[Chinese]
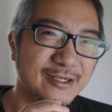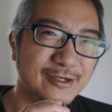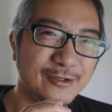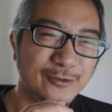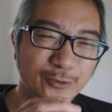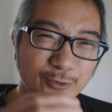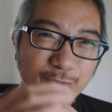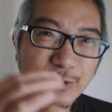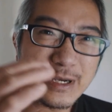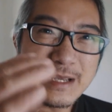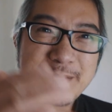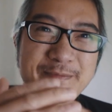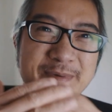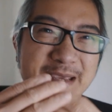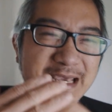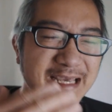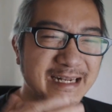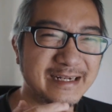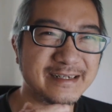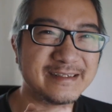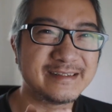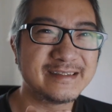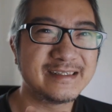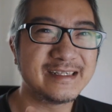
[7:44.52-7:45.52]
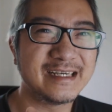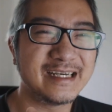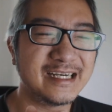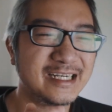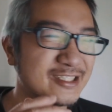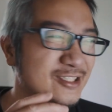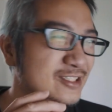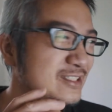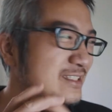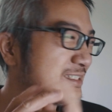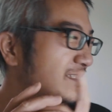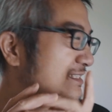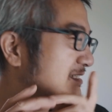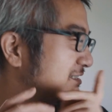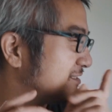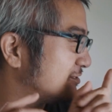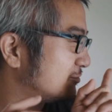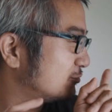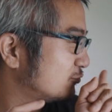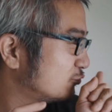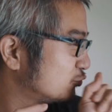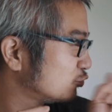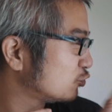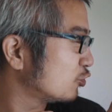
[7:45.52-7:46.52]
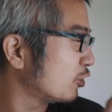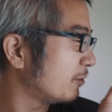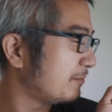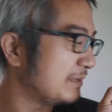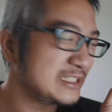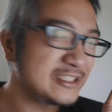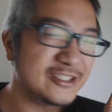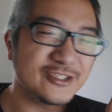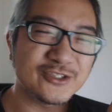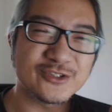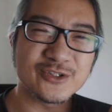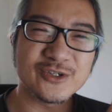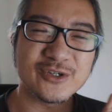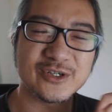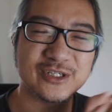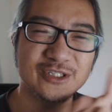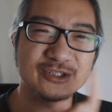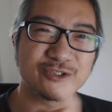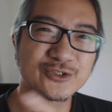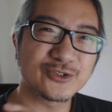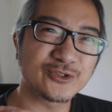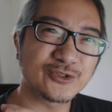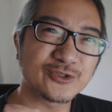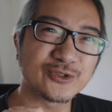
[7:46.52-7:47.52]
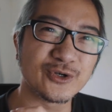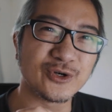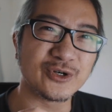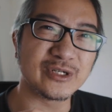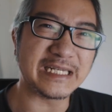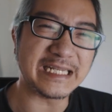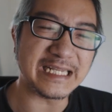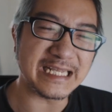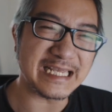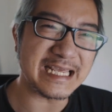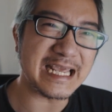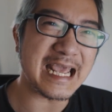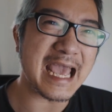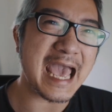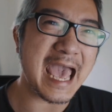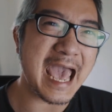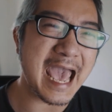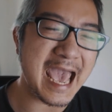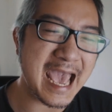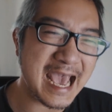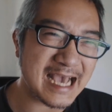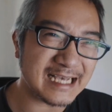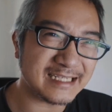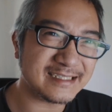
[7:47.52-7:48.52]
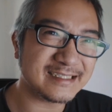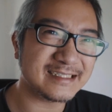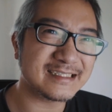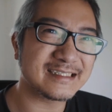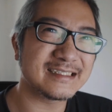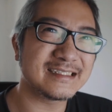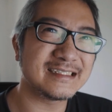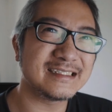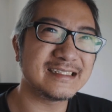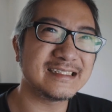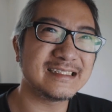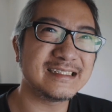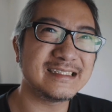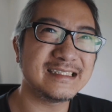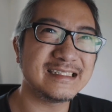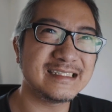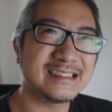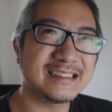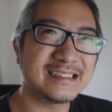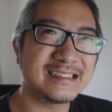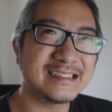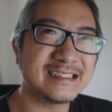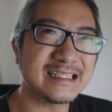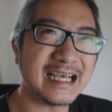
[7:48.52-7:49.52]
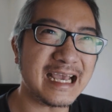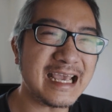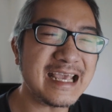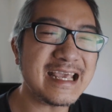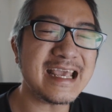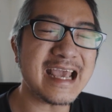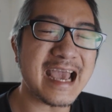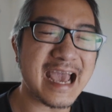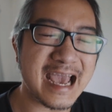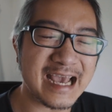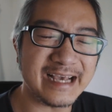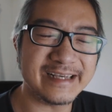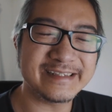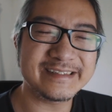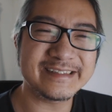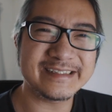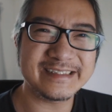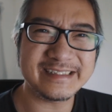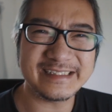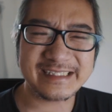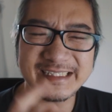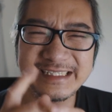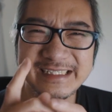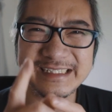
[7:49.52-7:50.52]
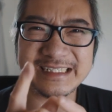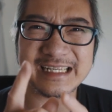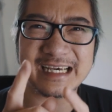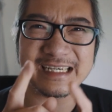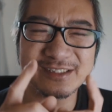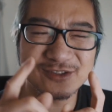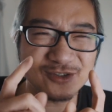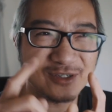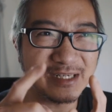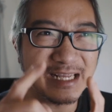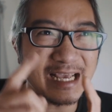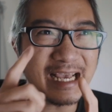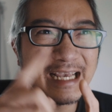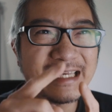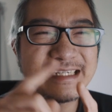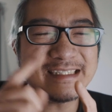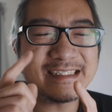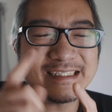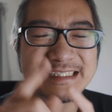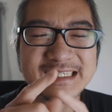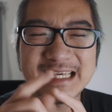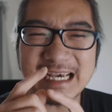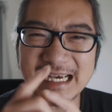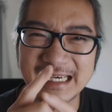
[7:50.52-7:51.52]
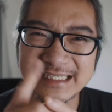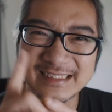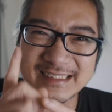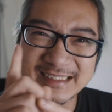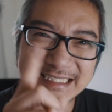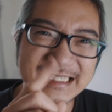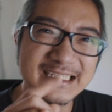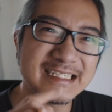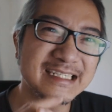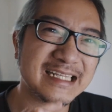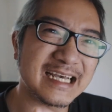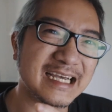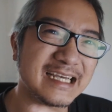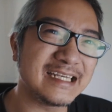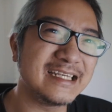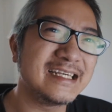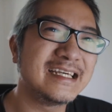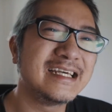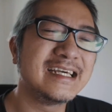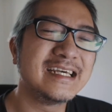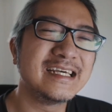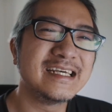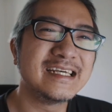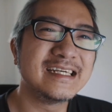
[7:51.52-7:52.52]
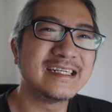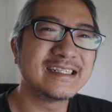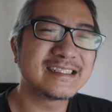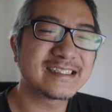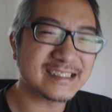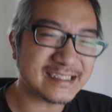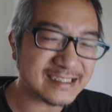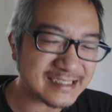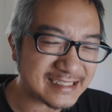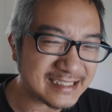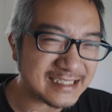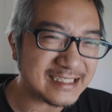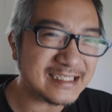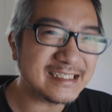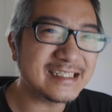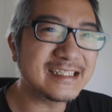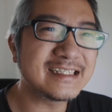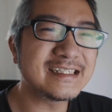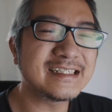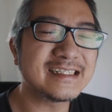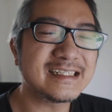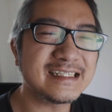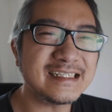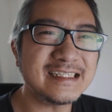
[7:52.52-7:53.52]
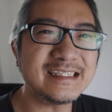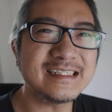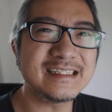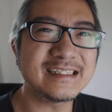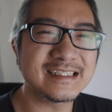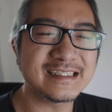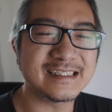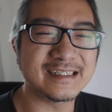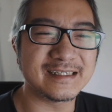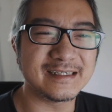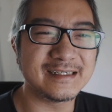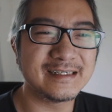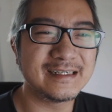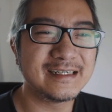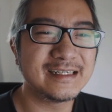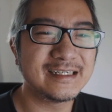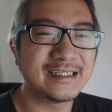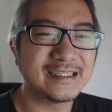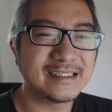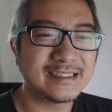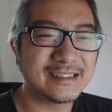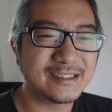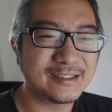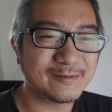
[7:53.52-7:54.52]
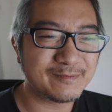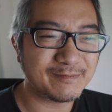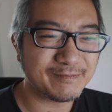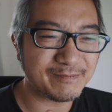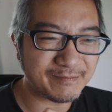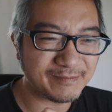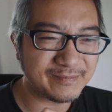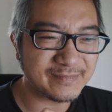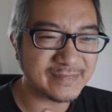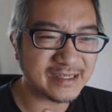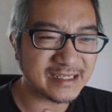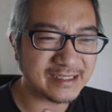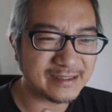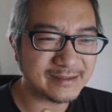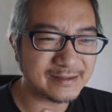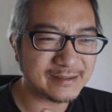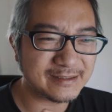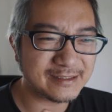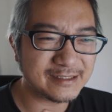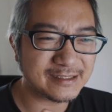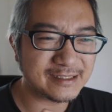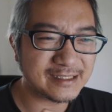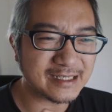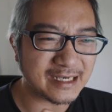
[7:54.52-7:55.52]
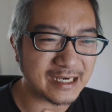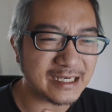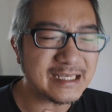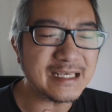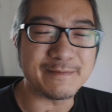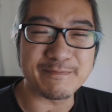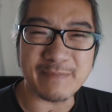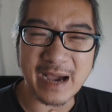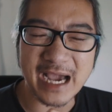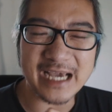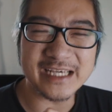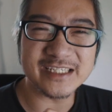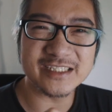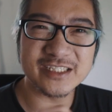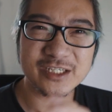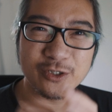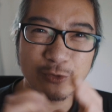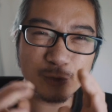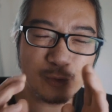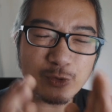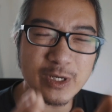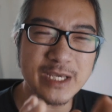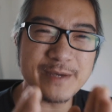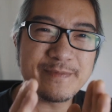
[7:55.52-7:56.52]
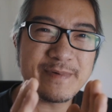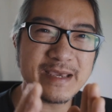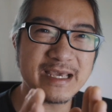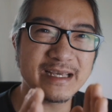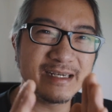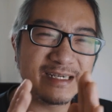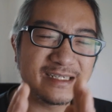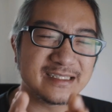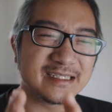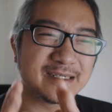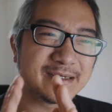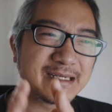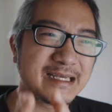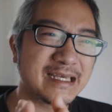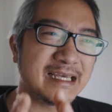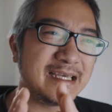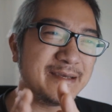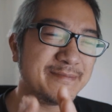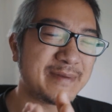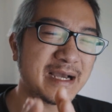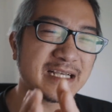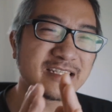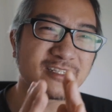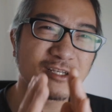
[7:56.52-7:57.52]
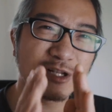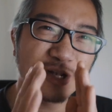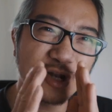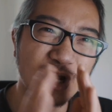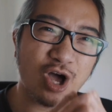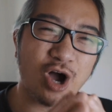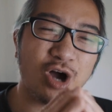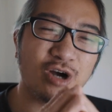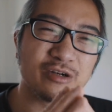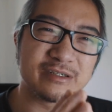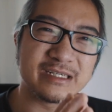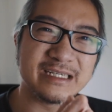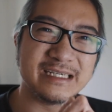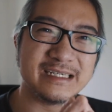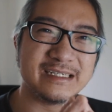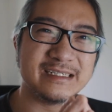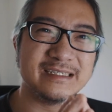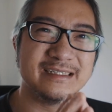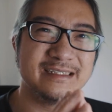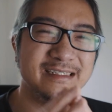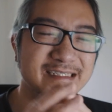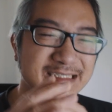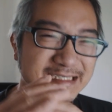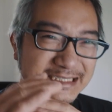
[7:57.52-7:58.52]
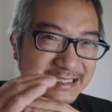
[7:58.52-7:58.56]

灰片。而如果没记错，索尼 S A、S、第一代，索尼 A 七 S 第一代是第第一个可以拍摄灰片或者可以拍摄 LOG 的。